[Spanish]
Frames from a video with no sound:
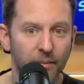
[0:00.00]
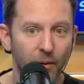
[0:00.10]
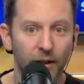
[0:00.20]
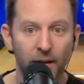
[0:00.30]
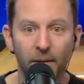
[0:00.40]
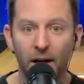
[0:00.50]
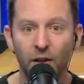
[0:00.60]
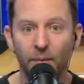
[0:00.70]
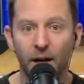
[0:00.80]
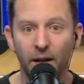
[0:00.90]
Porque están
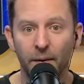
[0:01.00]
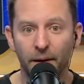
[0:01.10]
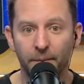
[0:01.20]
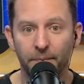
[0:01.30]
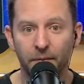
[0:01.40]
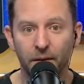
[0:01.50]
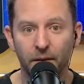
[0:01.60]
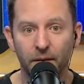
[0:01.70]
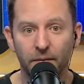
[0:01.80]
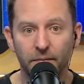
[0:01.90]
bajando para arriba.
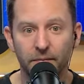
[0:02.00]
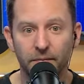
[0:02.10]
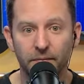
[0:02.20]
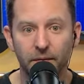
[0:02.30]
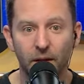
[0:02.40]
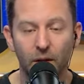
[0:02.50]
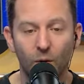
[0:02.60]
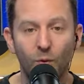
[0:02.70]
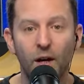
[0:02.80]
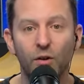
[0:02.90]

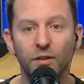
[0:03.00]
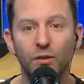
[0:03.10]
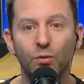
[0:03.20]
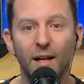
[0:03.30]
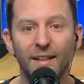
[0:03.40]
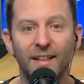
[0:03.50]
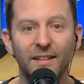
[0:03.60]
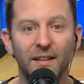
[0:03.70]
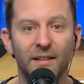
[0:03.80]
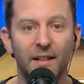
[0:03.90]
Una cosa es una
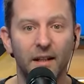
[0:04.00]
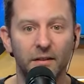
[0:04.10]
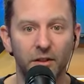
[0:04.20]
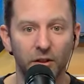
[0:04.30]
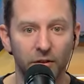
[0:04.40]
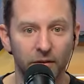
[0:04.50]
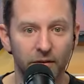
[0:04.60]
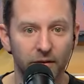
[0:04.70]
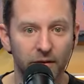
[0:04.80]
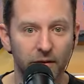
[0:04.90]
desaceleración,
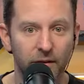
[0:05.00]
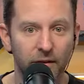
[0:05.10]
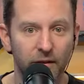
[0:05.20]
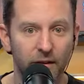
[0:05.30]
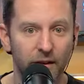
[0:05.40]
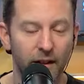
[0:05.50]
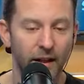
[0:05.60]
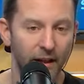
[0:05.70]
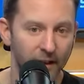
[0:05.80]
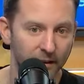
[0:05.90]

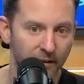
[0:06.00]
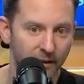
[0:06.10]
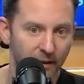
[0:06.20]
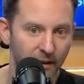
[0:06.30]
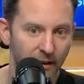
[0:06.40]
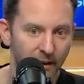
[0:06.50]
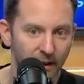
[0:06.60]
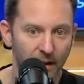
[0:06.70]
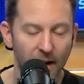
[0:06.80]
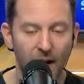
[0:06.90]
que es
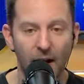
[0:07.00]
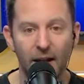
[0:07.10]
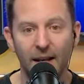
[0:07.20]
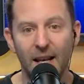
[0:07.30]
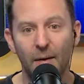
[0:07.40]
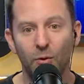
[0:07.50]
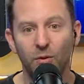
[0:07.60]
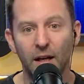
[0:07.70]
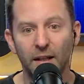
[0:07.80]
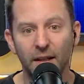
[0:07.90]
la
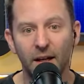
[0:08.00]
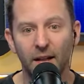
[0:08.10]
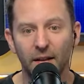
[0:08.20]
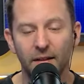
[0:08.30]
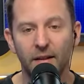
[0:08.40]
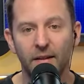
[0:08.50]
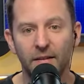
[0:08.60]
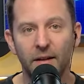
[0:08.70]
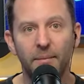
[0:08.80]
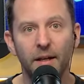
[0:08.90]
brutalidad de
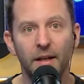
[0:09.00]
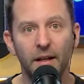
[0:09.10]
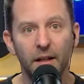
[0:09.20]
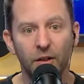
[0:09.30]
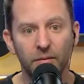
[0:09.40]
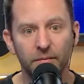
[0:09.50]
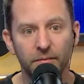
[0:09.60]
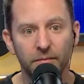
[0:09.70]
diciembre y enero,